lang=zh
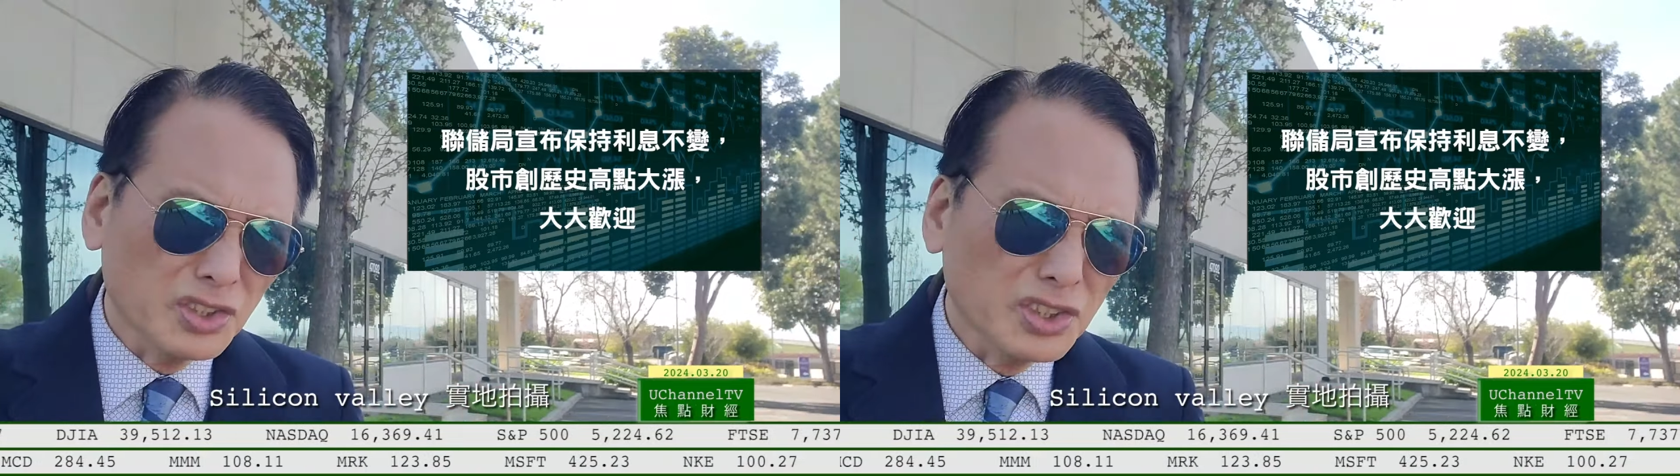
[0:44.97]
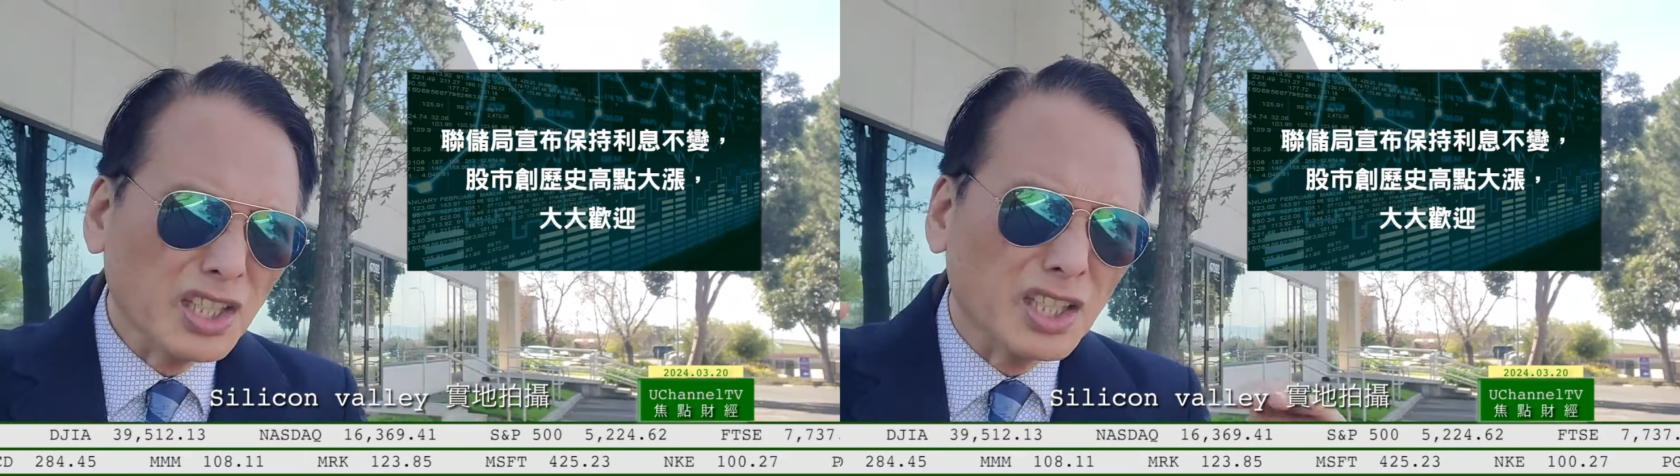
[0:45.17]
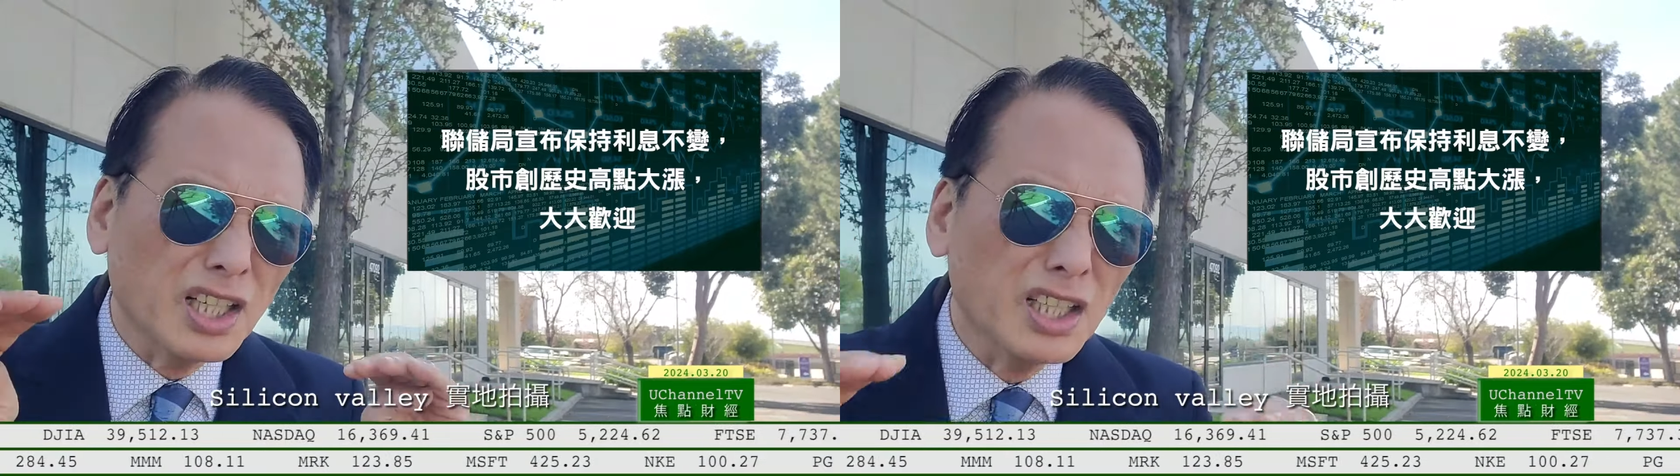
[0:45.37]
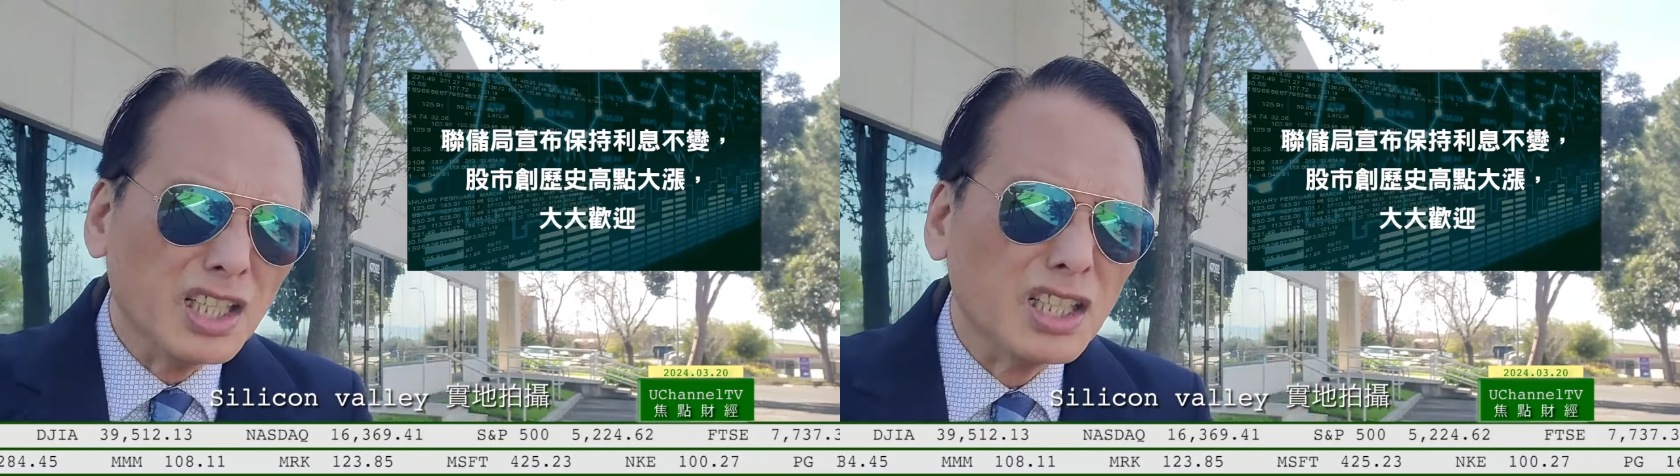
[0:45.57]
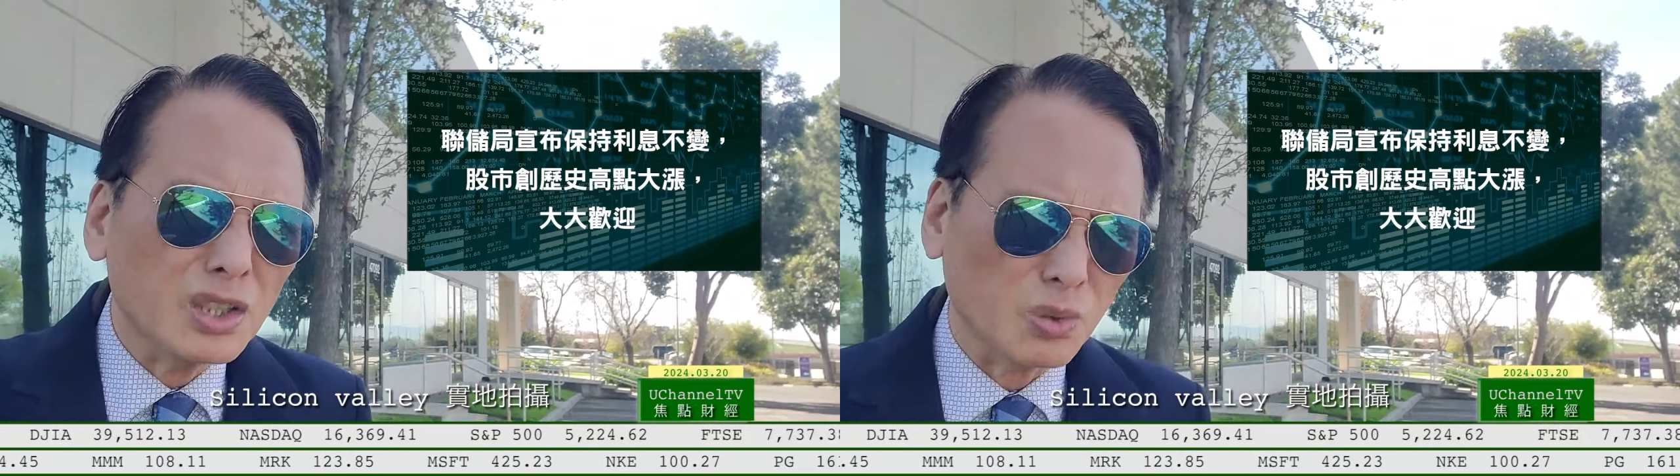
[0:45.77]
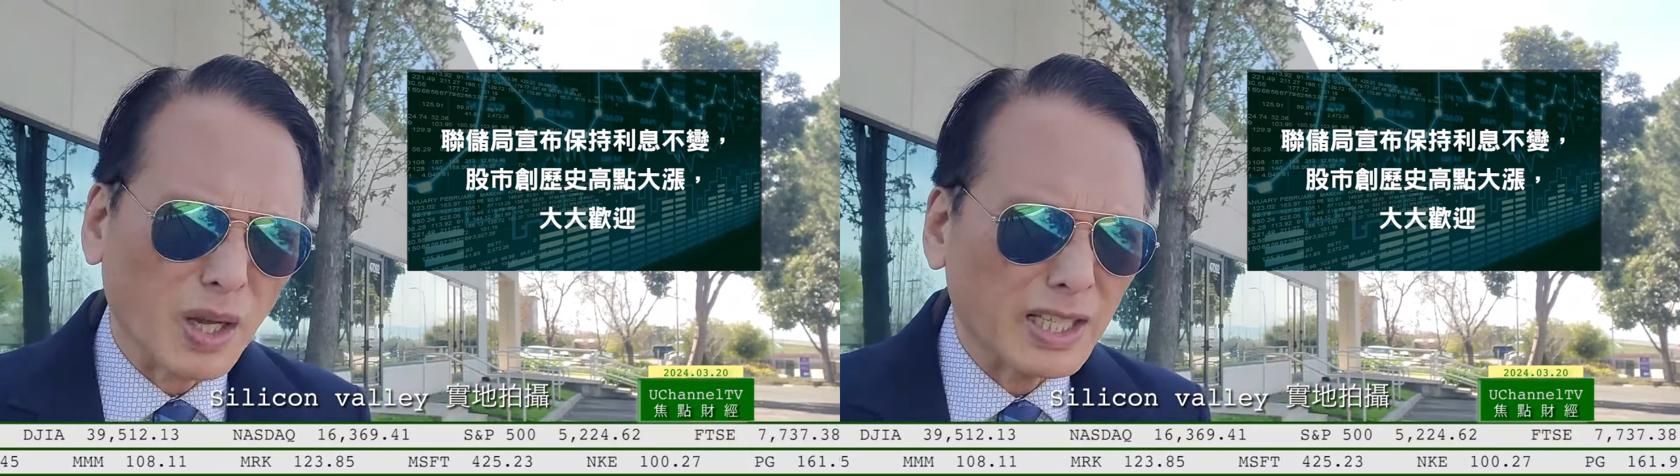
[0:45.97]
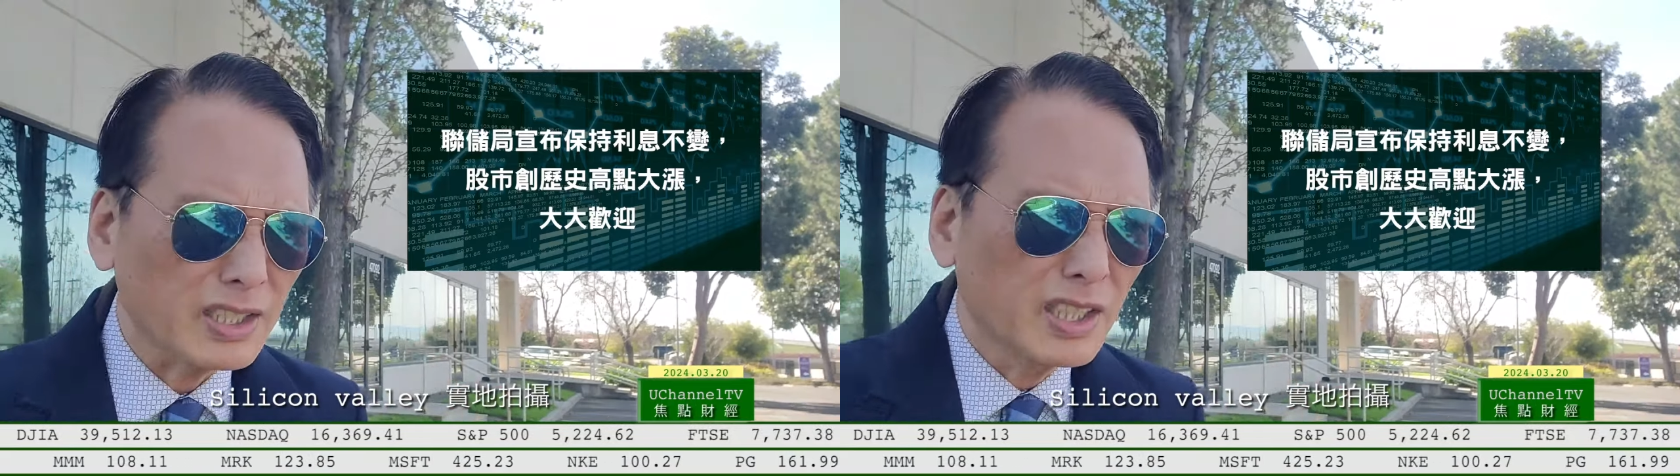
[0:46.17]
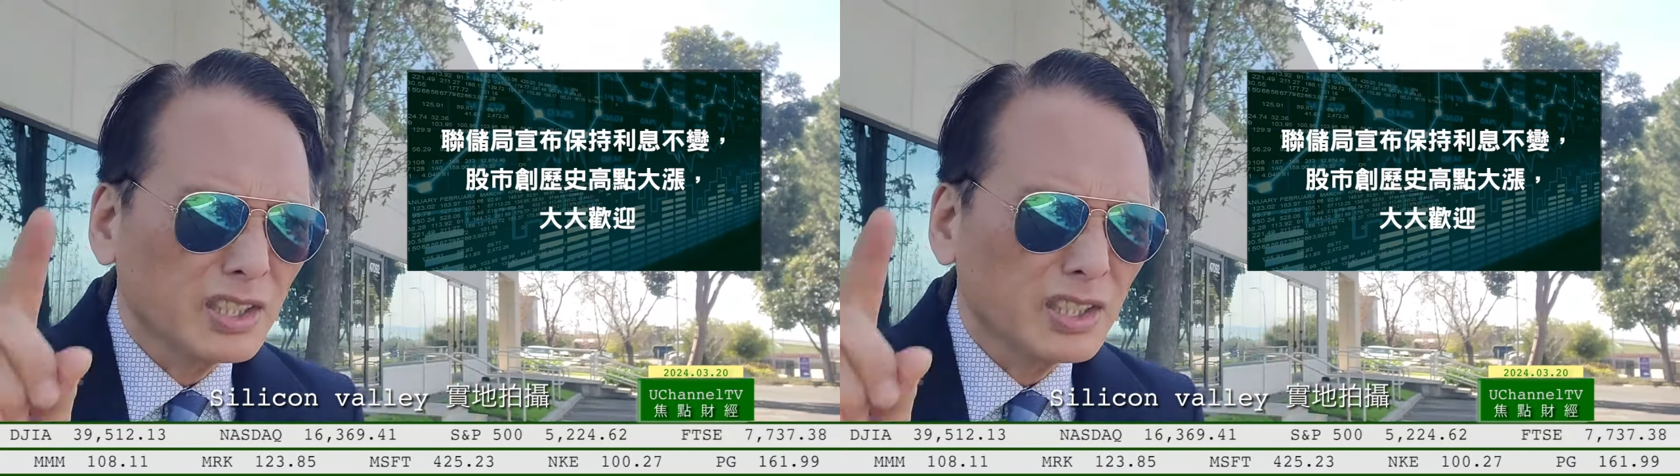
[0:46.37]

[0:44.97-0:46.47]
慎而乐观，